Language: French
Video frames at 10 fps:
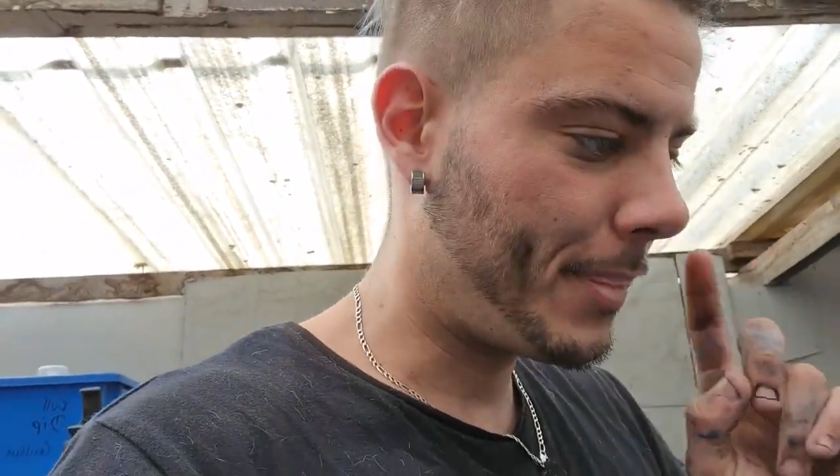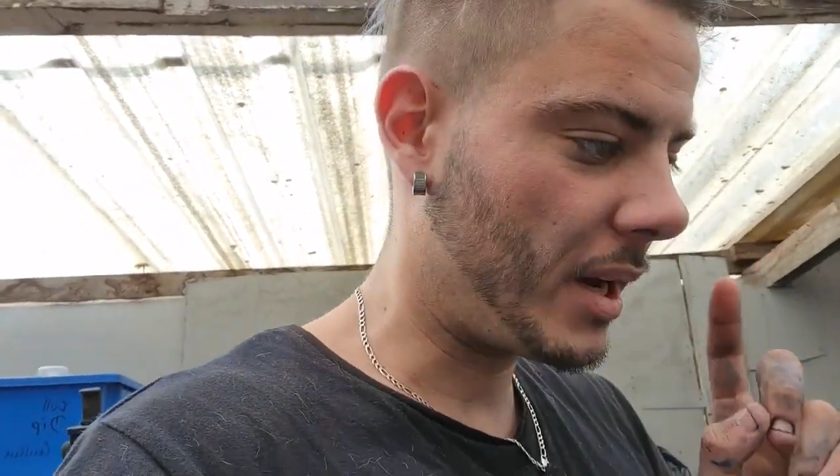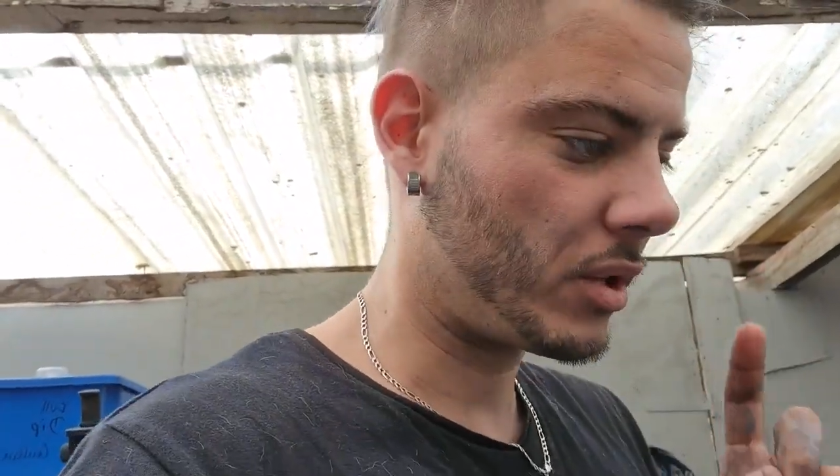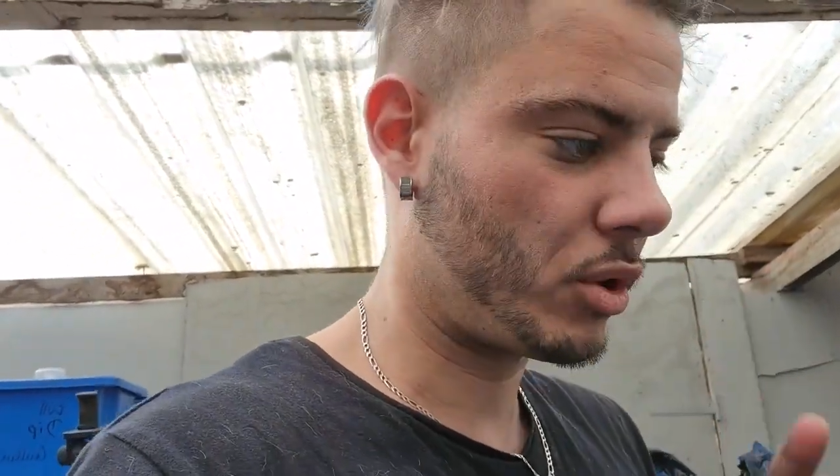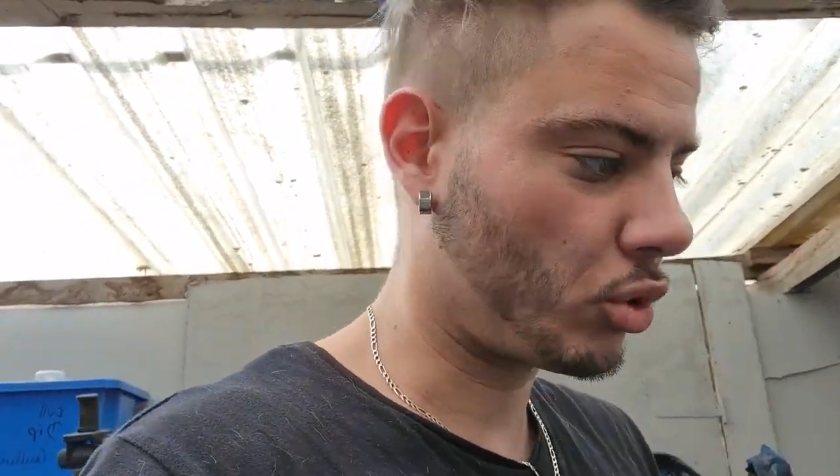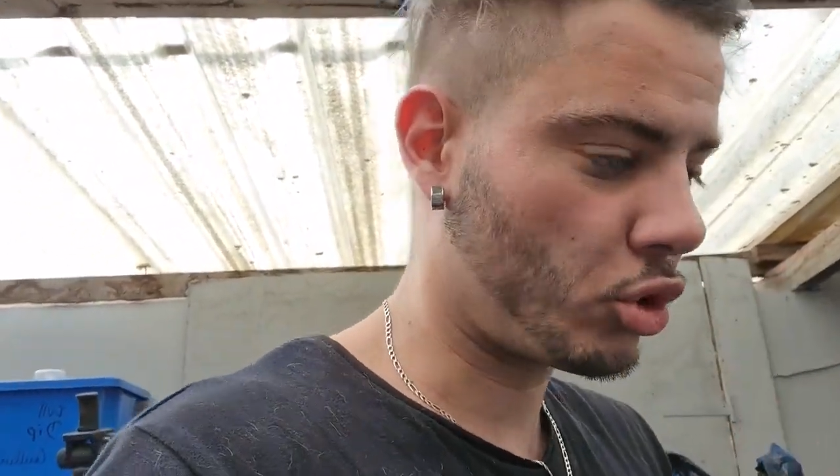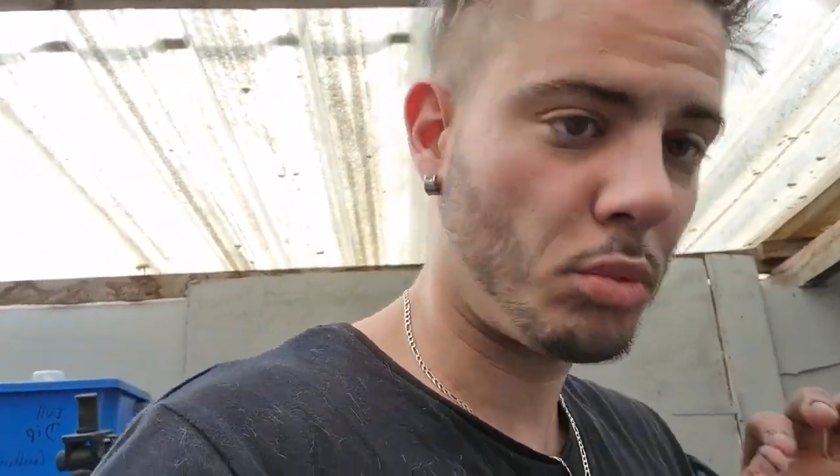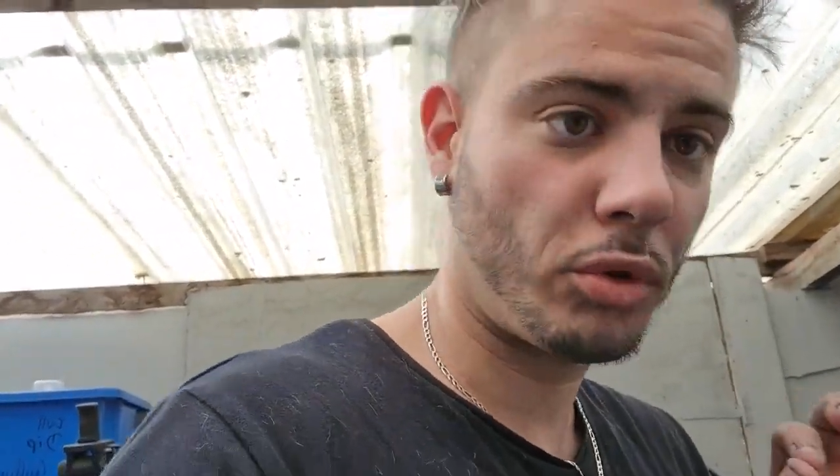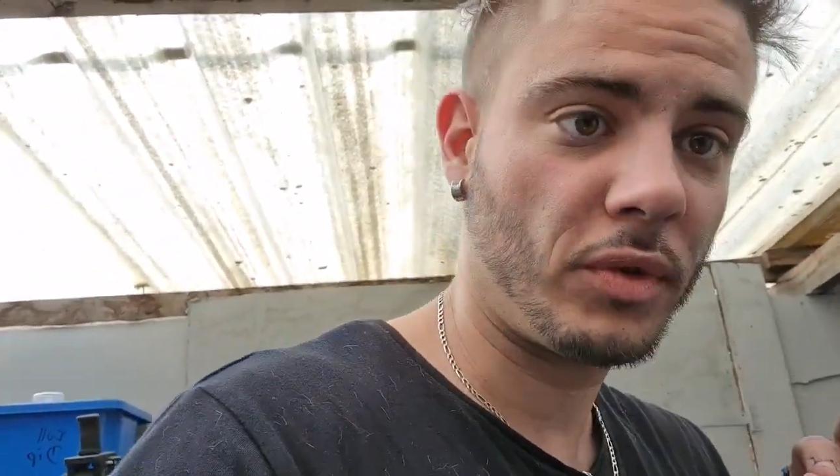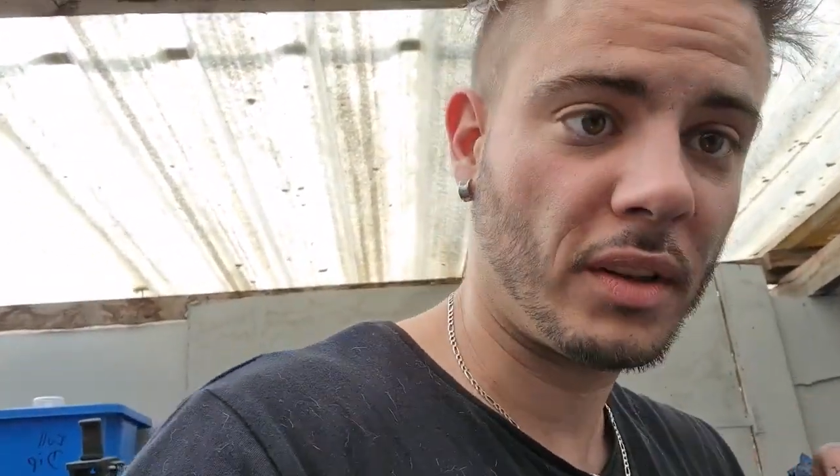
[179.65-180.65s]
Par jante.
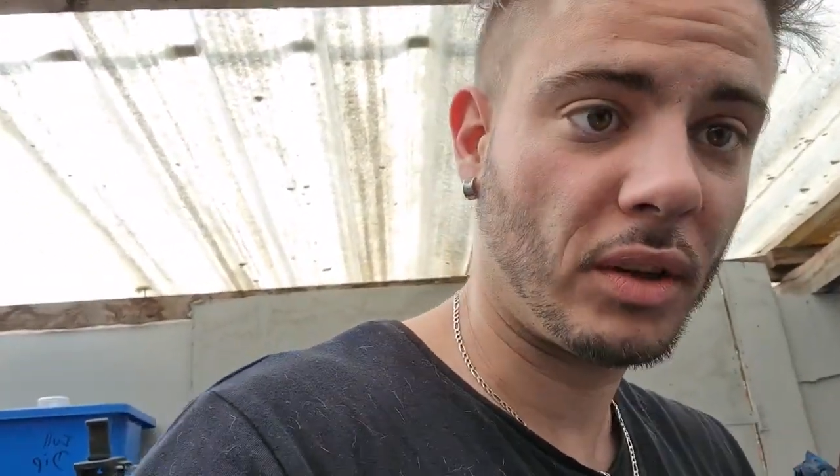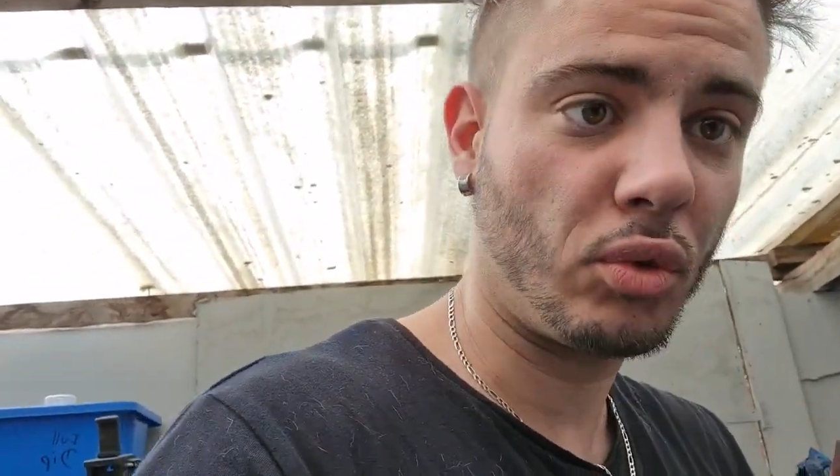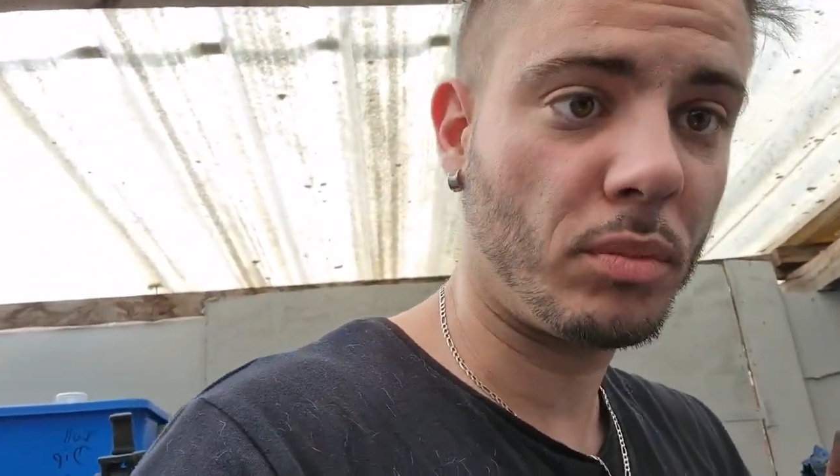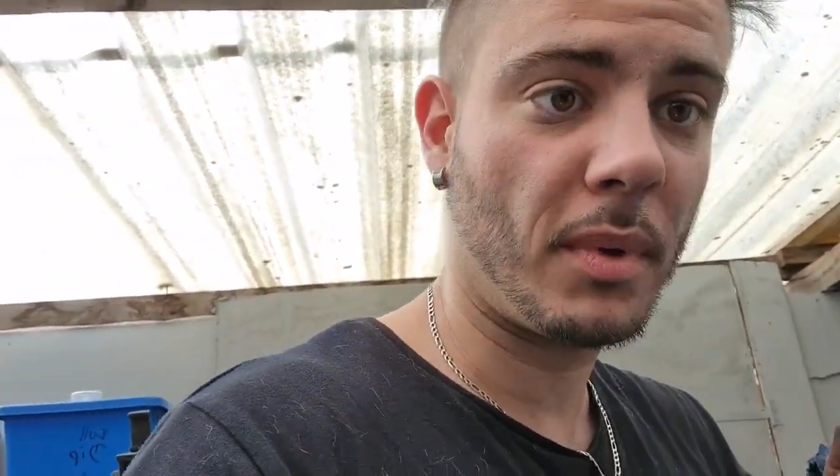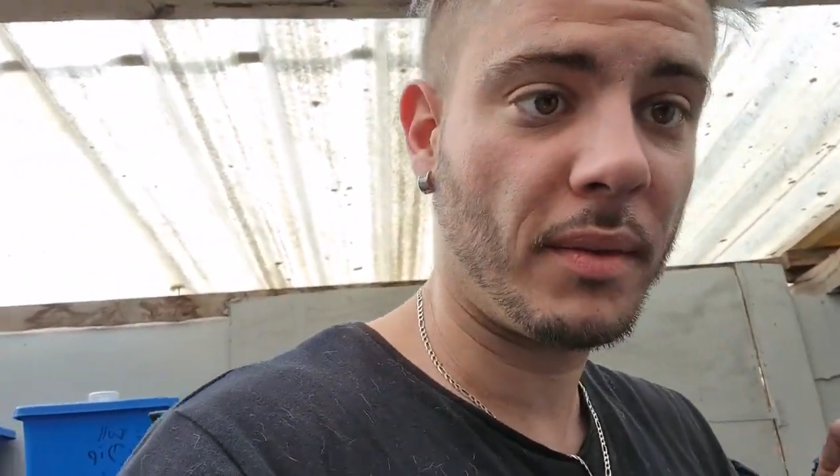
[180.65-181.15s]
Je m'en souviendrai toute